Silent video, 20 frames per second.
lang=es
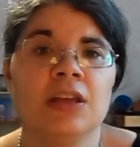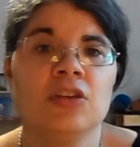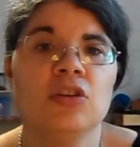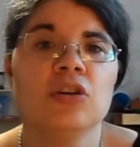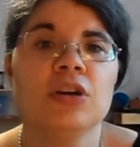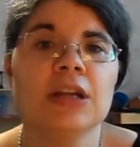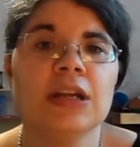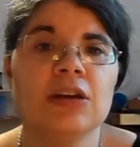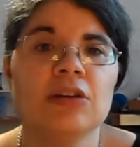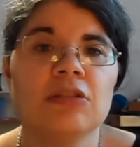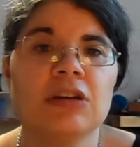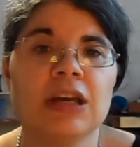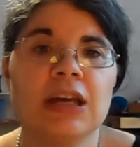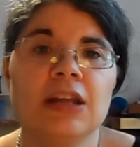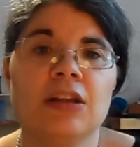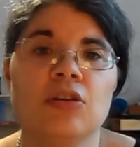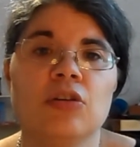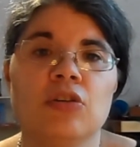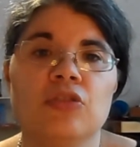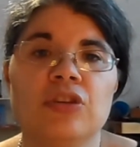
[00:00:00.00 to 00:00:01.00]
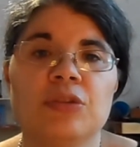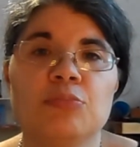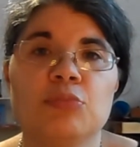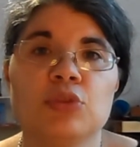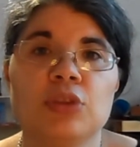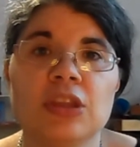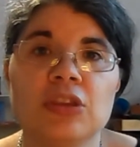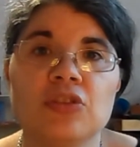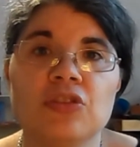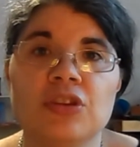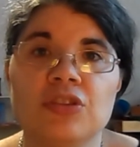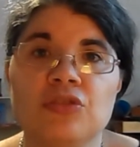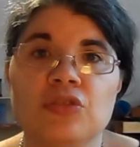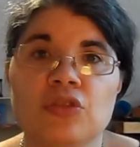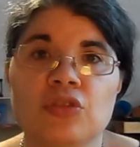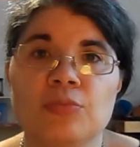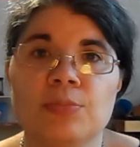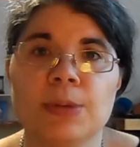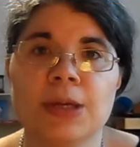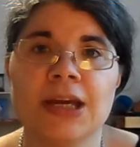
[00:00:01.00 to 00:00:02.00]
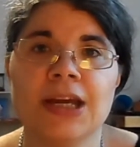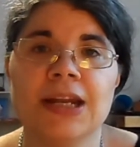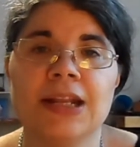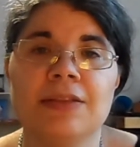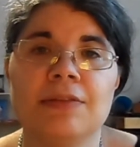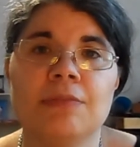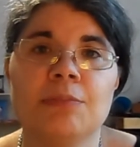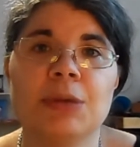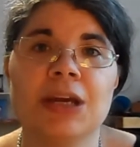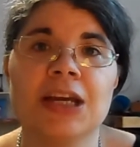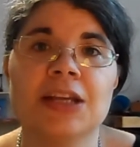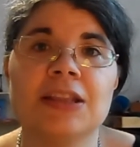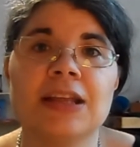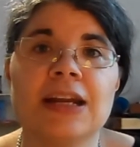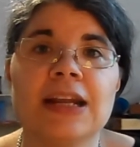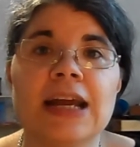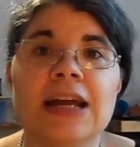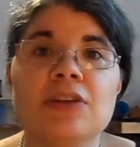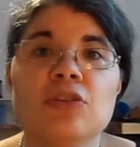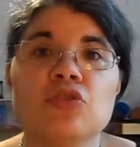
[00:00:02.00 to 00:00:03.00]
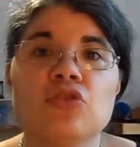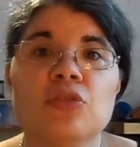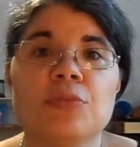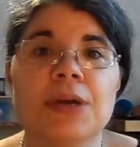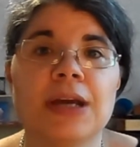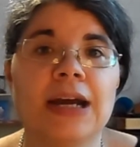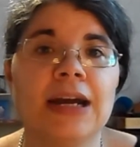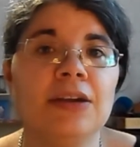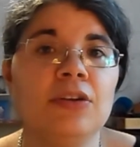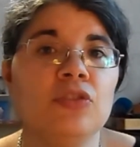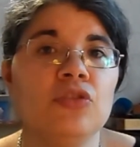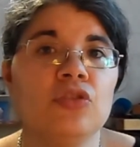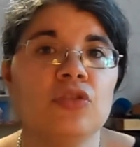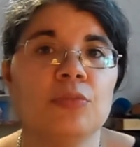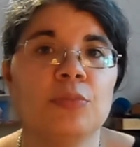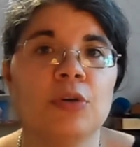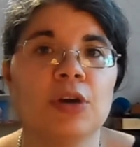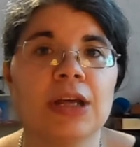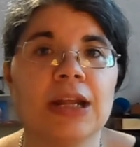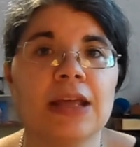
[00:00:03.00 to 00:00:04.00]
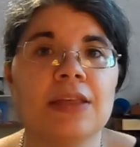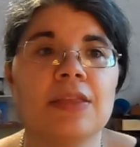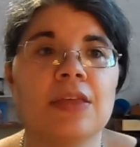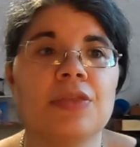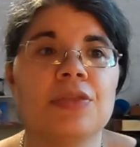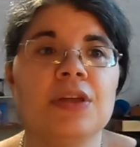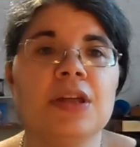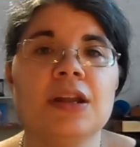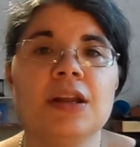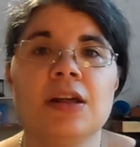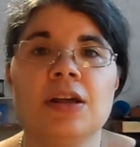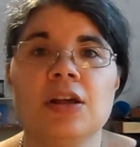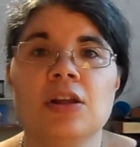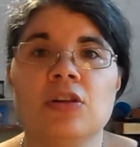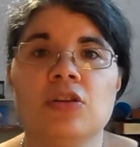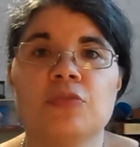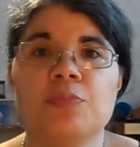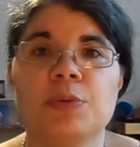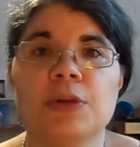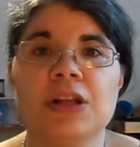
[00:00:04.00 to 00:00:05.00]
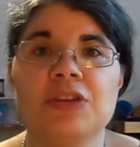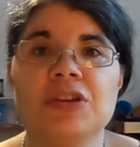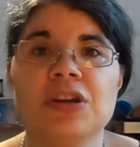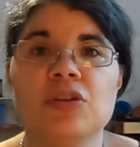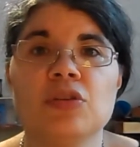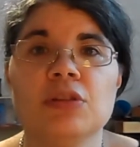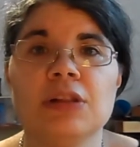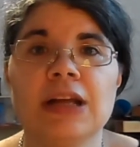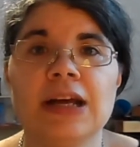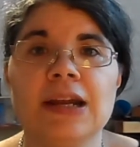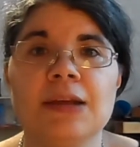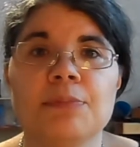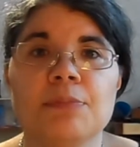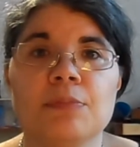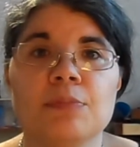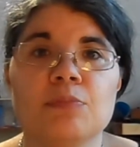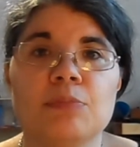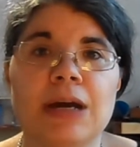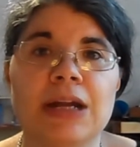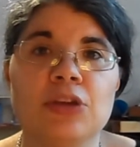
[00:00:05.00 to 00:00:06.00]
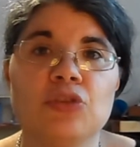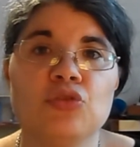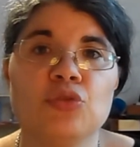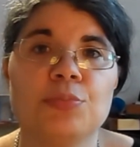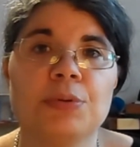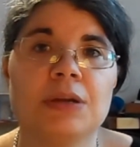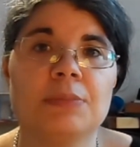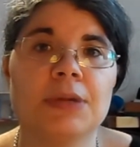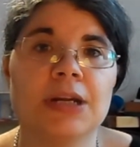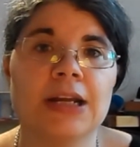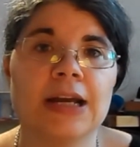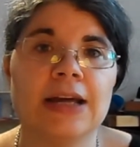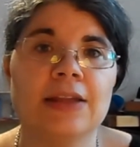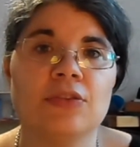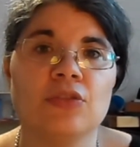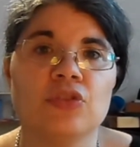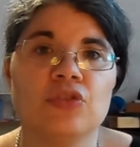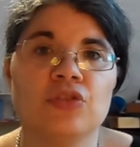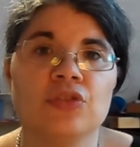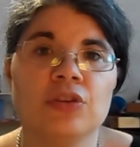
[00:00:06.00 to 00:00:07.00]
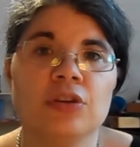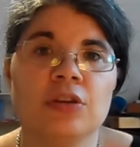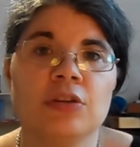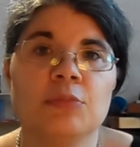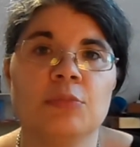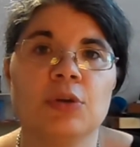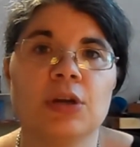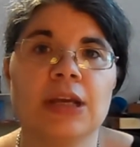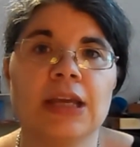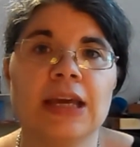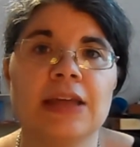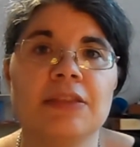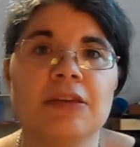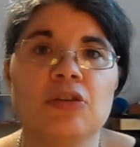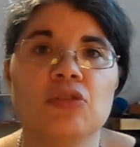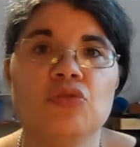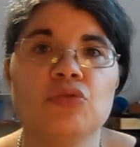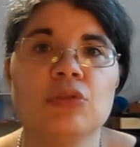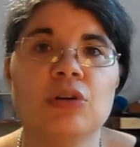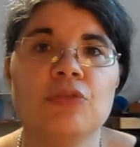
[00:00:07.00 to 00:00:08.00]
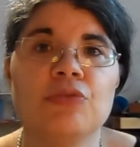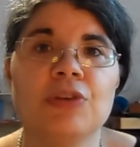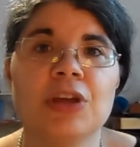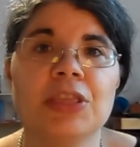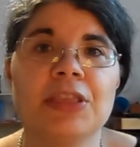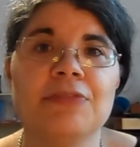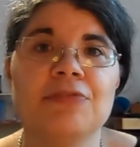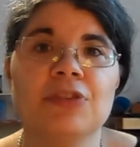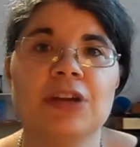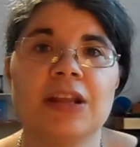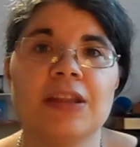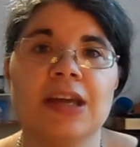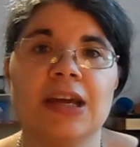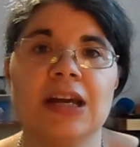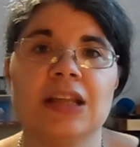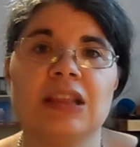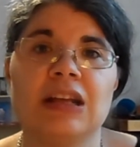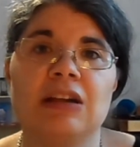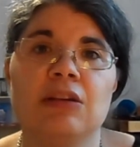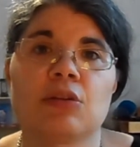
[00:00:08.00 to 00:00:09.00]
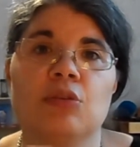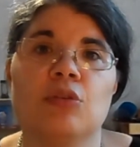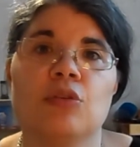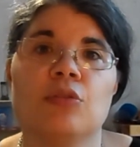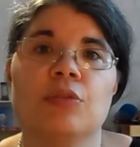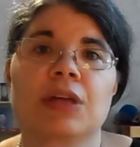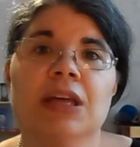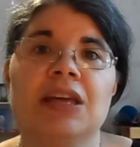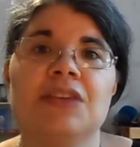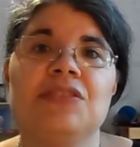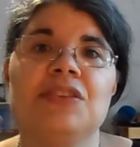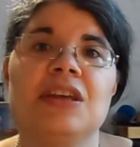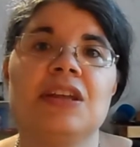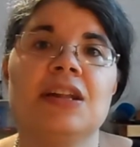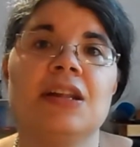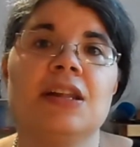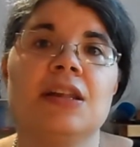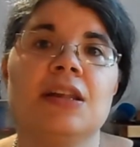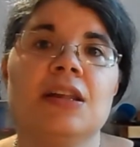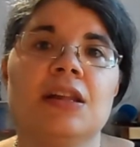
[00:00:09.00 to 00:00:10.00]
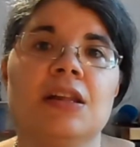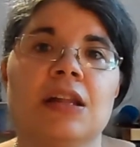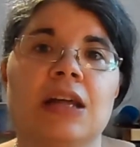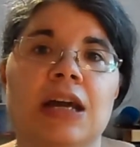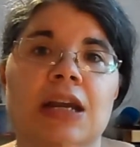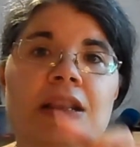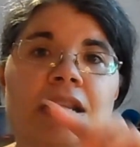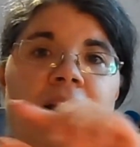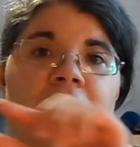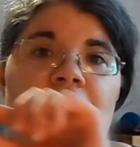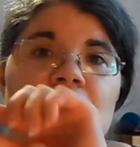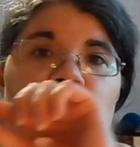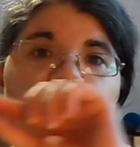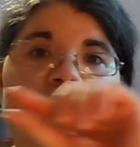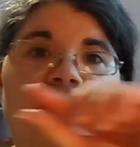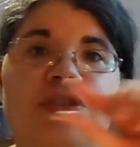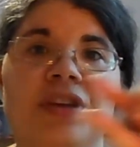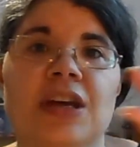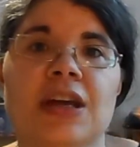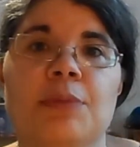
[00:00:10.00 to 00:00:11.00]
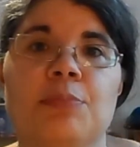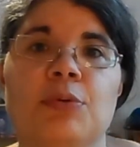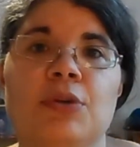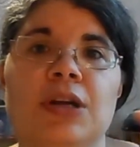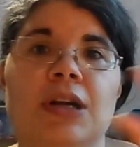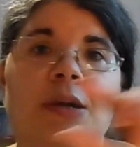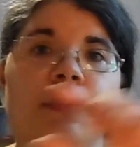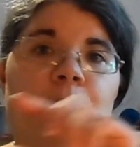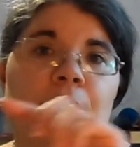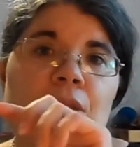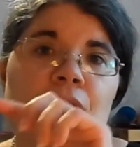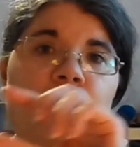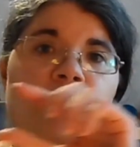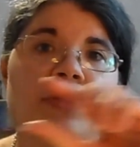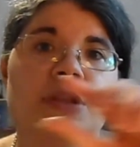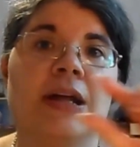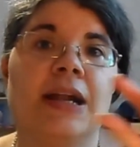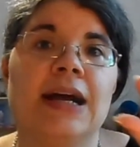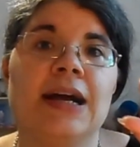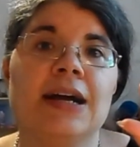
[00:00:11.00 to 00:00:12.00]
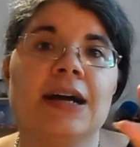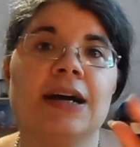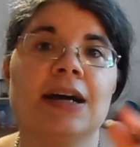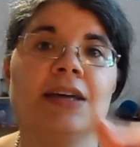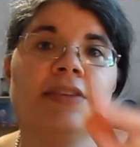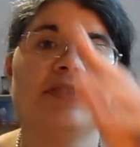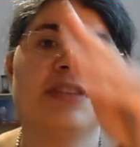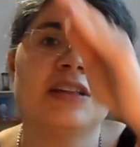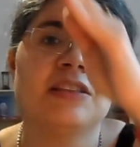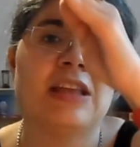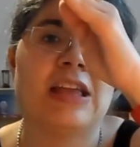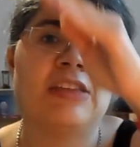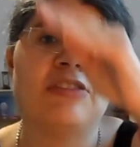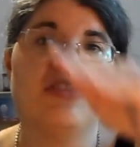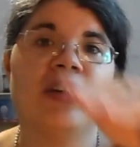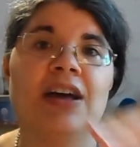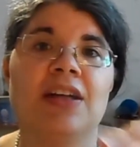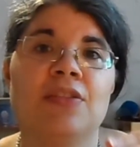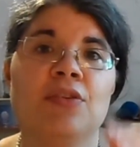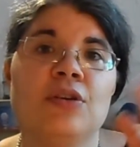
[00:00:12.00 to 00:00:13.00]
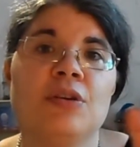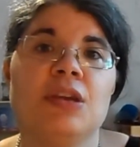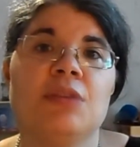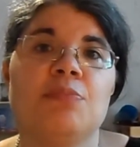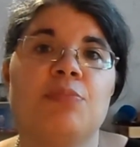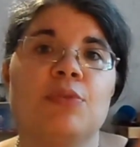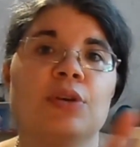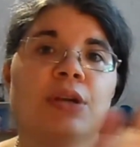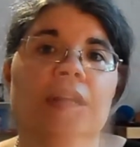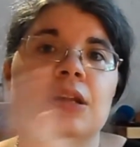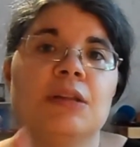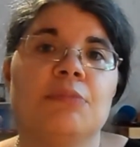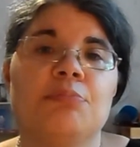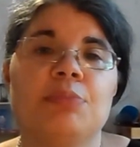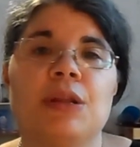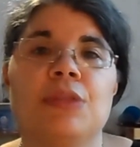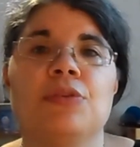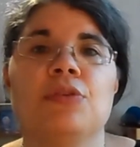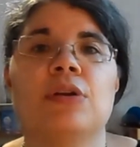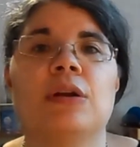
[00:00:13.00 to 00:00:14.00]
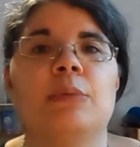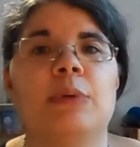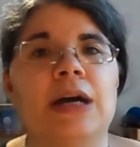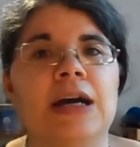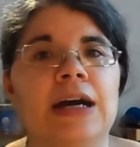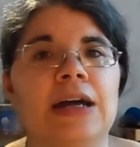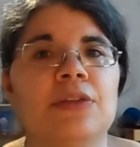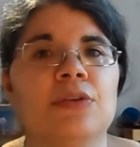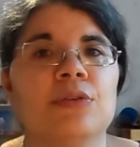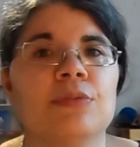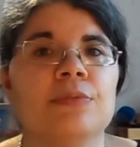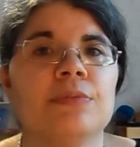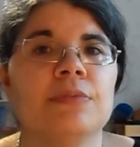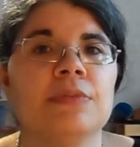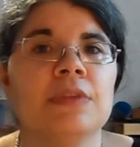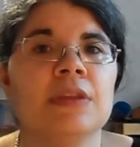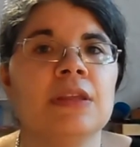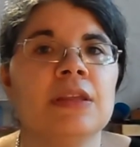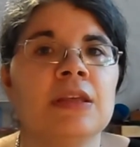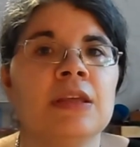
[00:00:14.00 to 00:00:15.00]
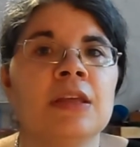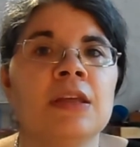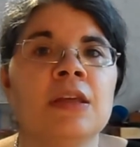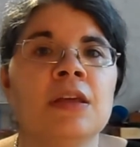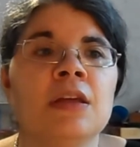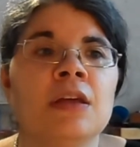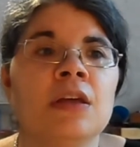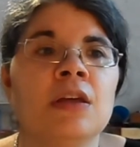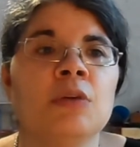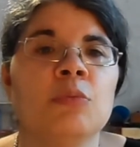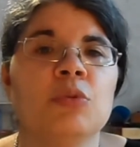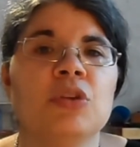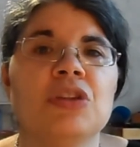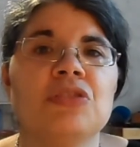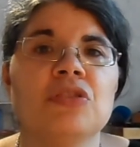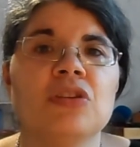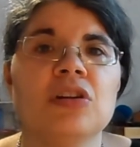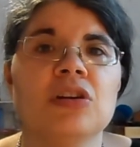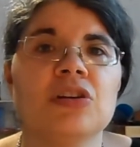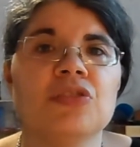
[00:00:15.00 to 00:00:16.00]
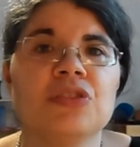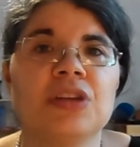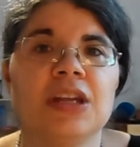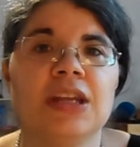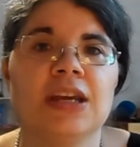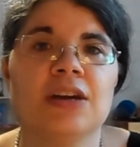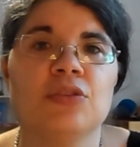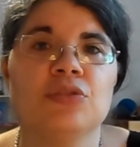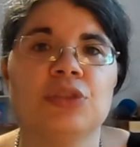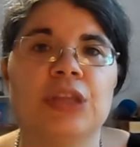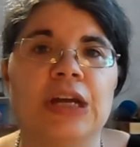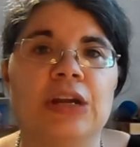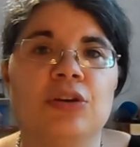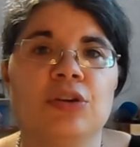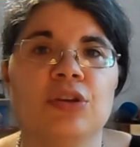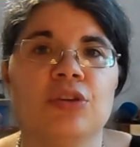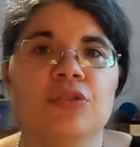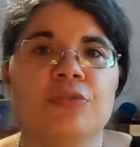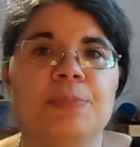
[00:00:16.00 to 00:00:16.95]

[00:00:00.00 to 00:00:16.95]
Yo creo que los embutidos estos vegetarianos o veganos, como queráis decir, los podéis encontrar en varios supermercados. Porque ya digo, es una oferta fuera de catálogo. Es el cartelito ese que pone el precio en naranja, está tachado y pone el precio rebajado. Pues esto lo que os quería contar hoy.